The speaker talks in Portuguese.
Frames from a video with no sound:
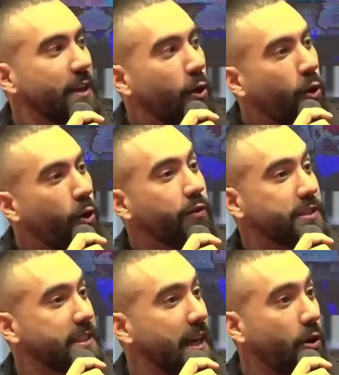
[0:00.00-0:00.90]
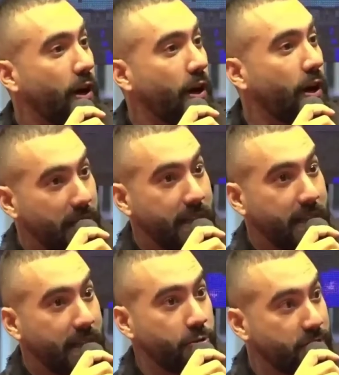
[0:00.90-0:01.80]
ou você agora também está
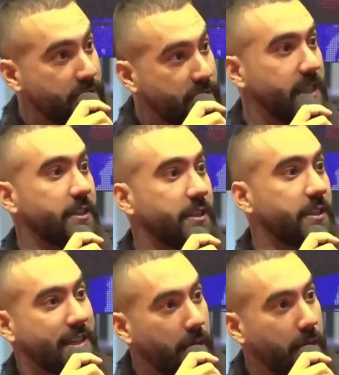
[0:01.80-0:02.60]
periodizando, já